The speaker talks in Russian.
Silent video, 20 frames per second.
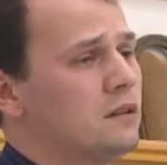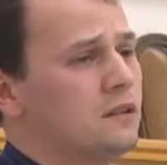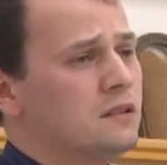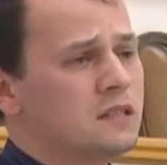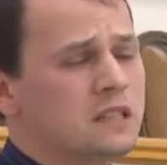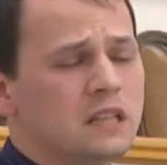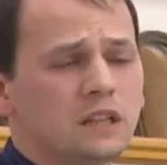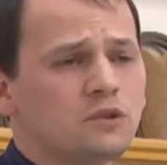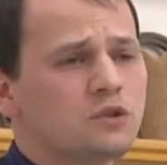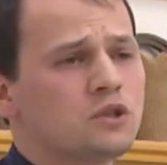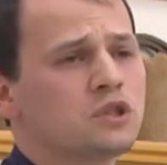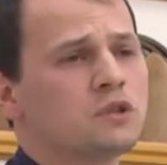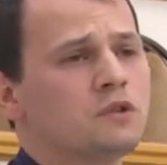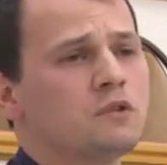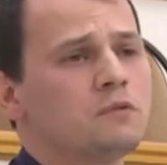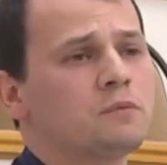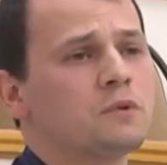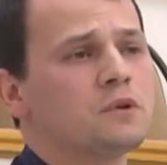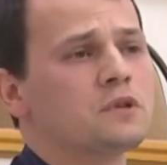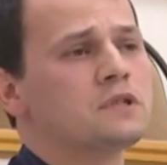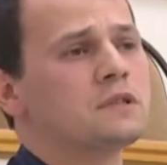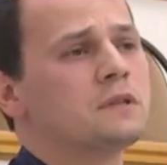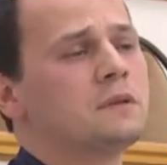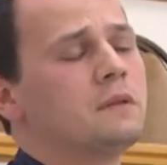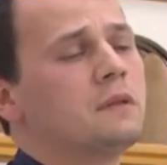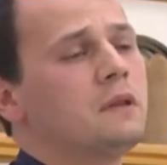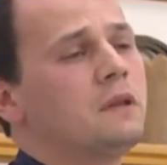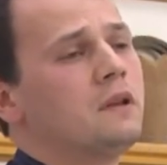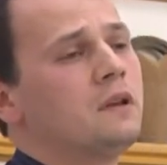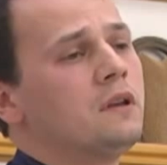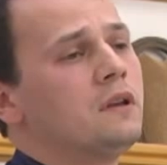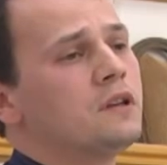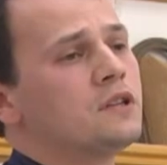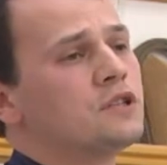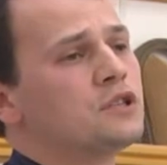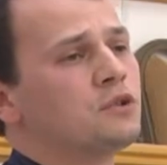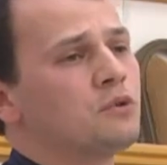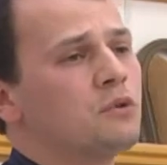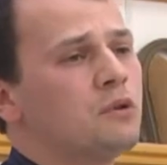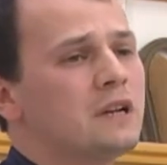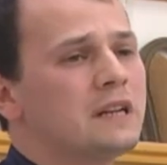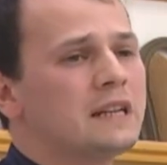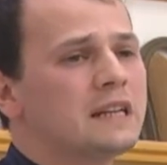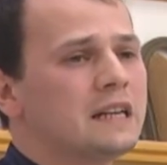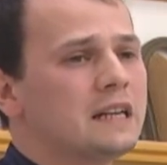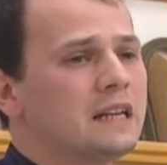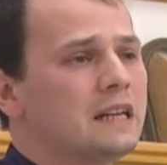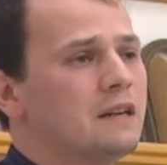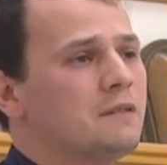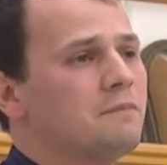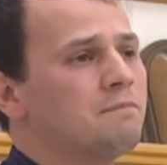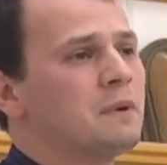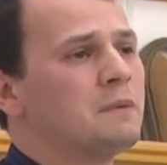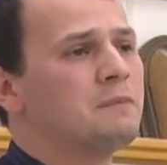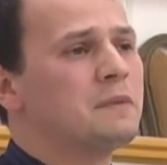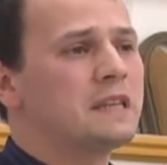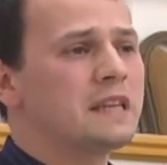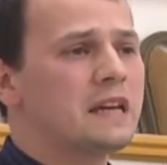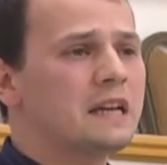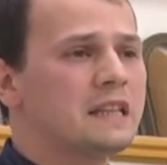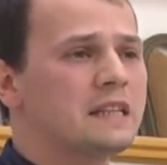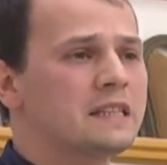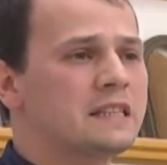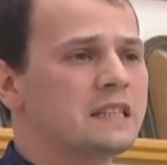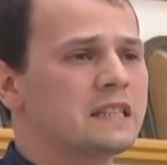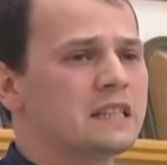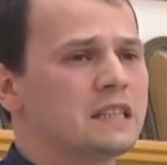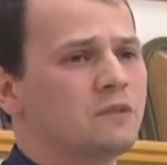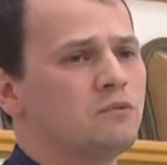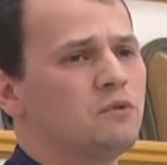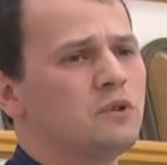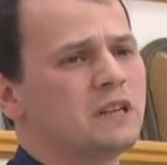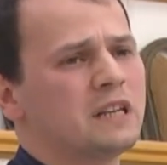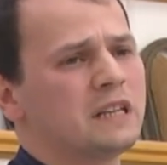Следующий вопрос. Сколько поменялось от того,